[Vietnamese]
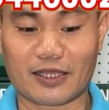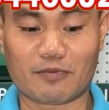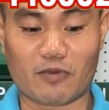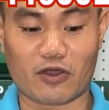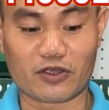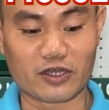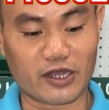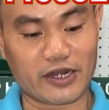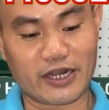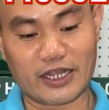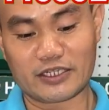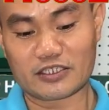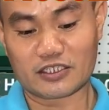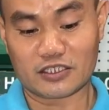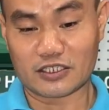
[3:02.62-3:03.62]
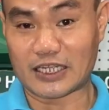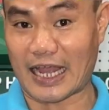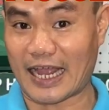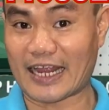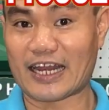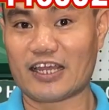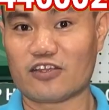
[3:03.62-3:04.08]
thì mọi người nên
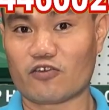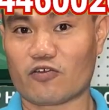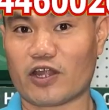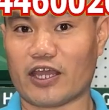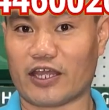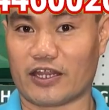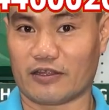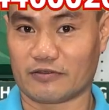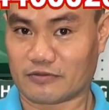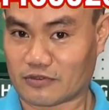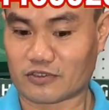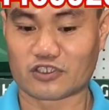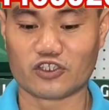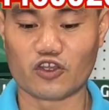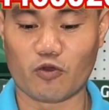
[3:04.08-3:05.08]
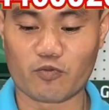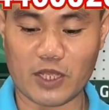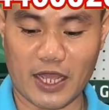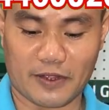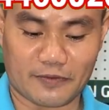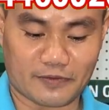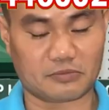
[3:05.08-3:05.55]
gắn cái này vô để sử dụng
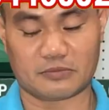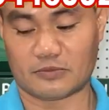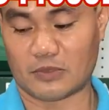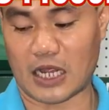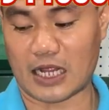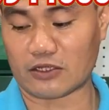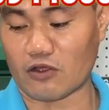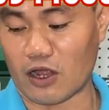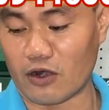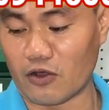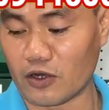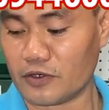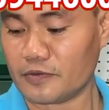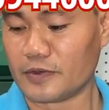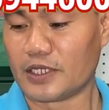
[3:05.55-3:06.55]
nha an toàn luôn